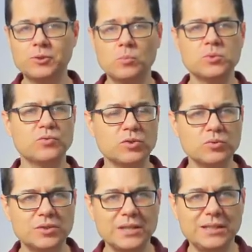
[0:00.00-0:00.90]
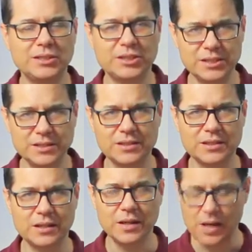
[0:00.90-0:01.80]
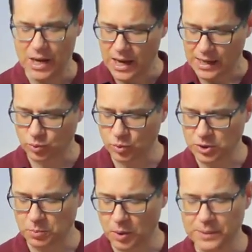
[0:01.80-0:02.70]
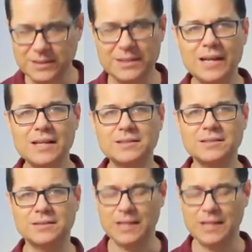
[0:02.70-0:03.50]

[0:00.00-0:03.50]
como se fosse um cientista, as suas próprias crenças.